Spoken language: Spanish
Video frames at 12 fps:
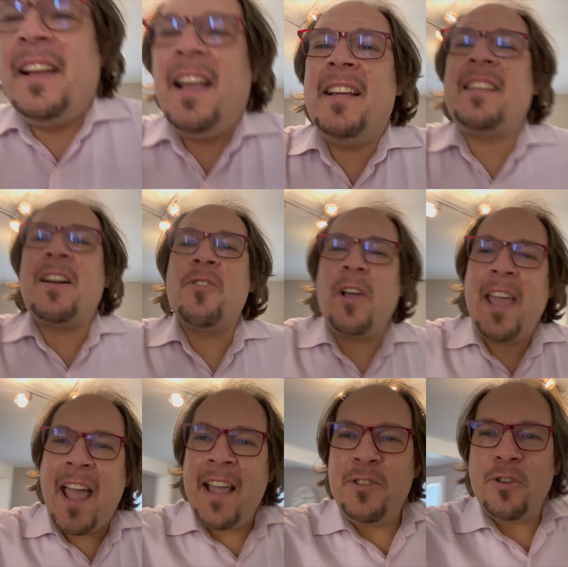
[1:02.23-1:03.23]
es algo que
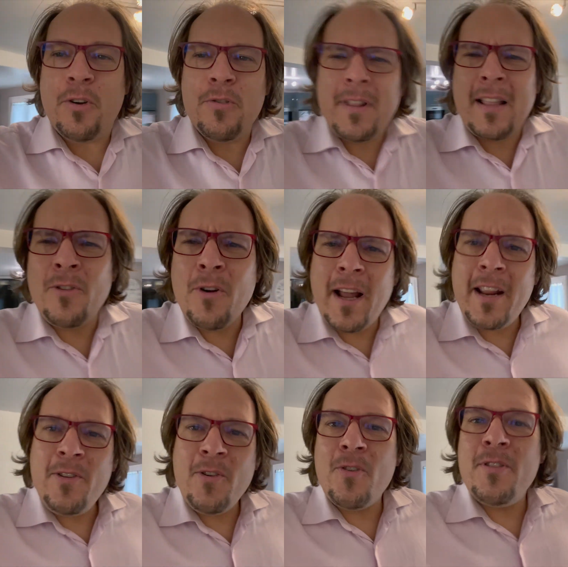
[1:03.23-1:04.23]
ha hecho con tanto
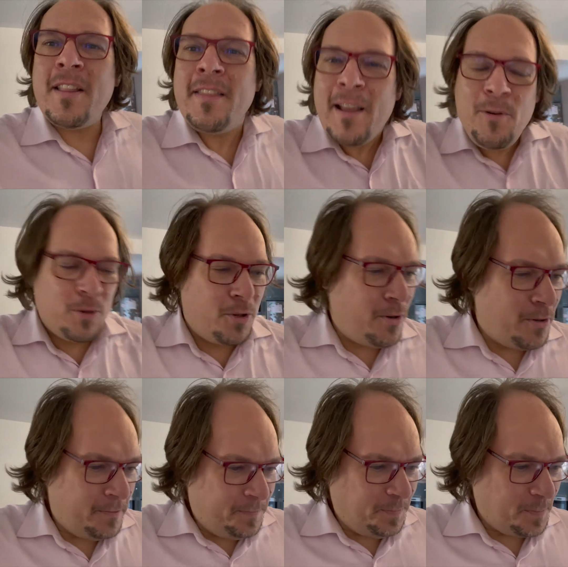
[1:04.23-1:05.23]
cariño, con tanta ilusión,